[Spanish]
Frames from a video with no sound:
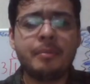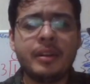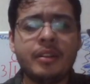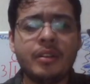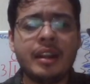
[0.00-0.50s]

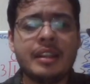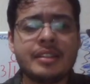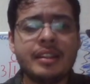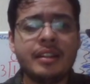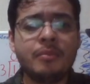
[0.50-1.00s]
Para
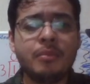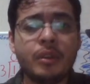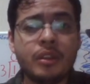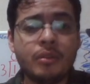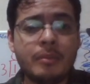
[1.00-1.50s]
organizar un
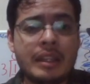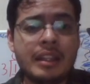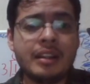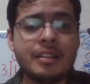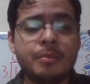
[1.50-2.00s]
poquito más
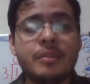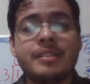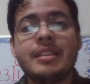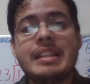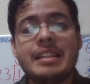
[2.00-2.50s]
las
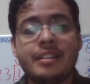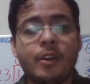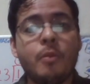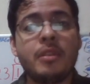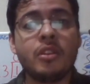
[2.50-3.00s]
respuestas les
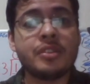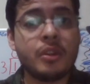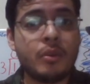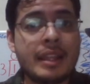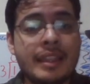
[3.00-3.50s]
recomiendo
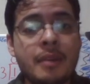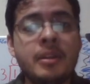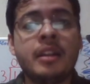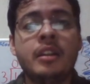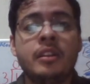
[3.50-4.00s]
hacer una
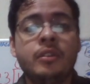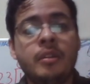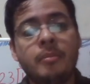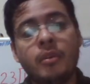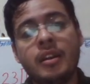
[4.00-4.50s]
tabla
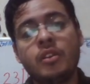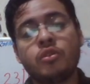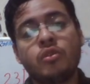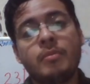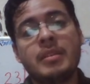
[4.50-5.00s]
pongan
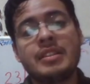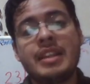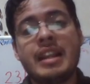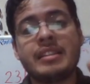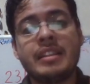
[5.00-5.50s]
los nombres
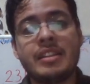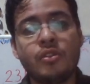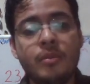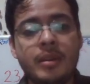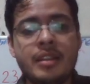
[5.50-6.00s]
de las
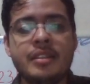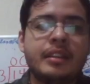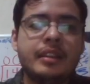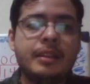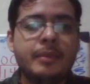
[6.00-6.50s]
tres obras
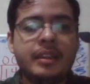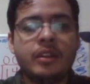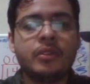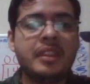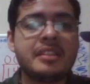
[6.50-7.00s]
y
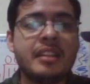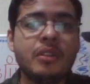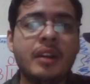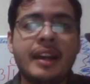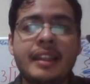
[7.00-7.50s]
vayan
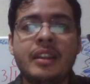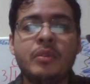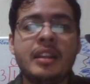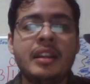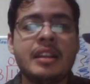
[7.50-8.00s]
contestando a cada
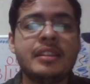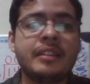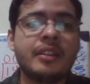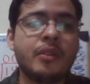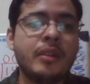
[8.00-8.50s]
una de las
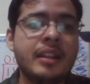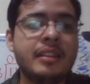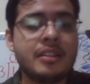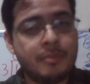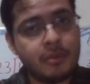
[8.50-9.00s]

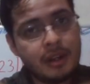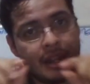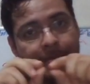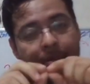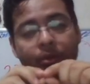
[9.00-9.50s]
interrogantes. Pongan
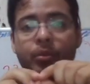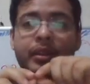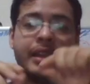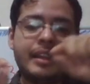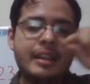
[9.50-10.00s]
la
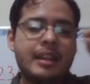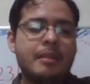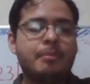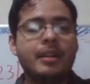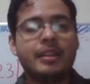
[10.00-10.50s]
pregunta en
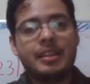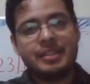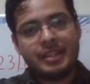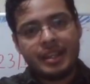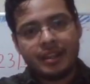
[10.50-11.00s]
la parte
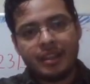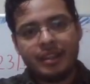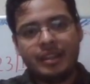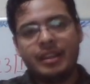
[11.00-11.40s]
izquierda